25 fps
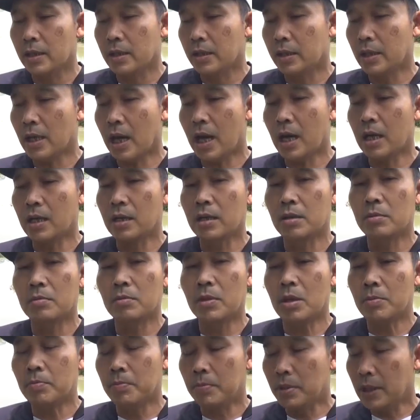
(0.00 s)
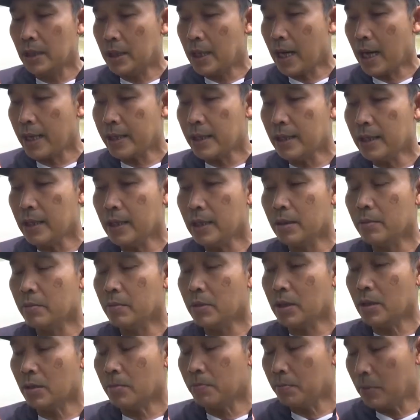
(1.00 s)
yang membidani
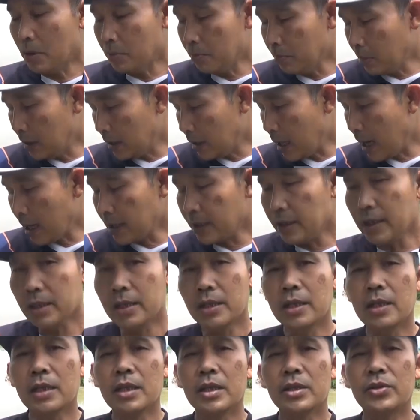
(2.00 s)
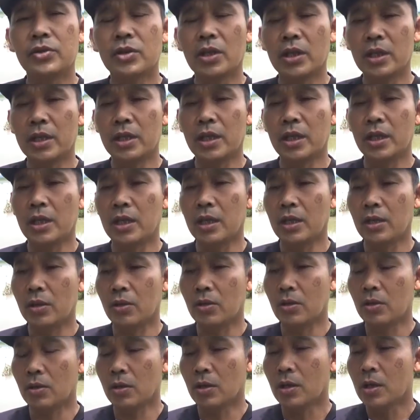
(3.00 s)
yang membidangi di segi
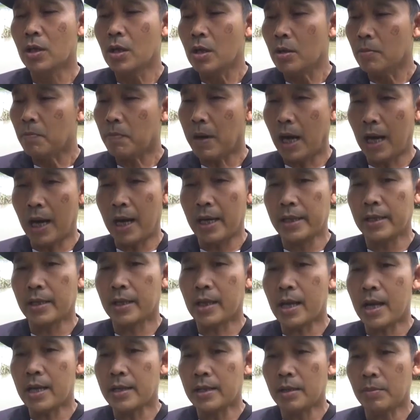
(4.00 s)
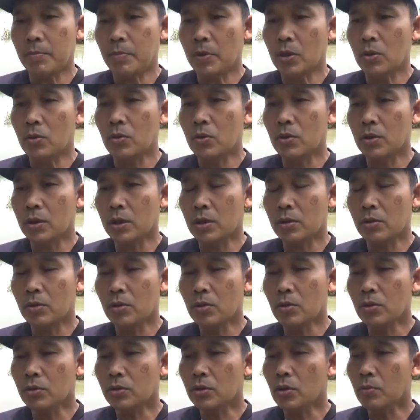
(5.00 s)
oh, pengairan di PU
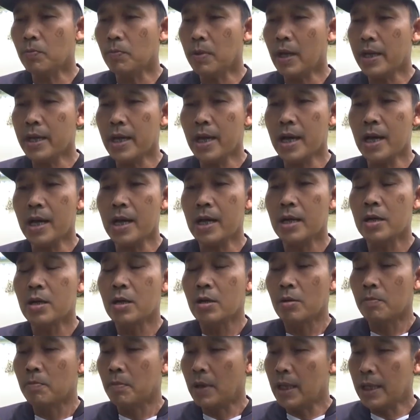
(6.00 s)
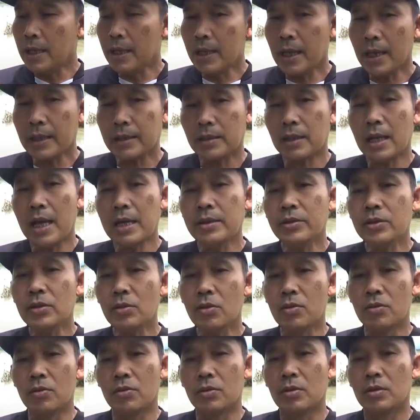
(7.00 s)
itu supaya melihat
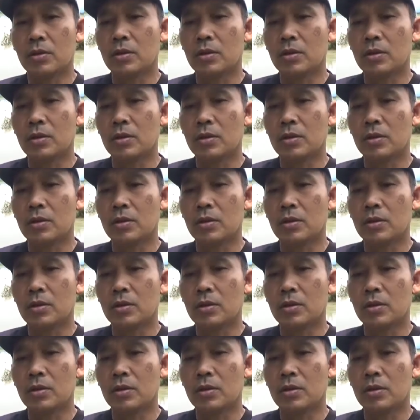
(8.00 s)
langsung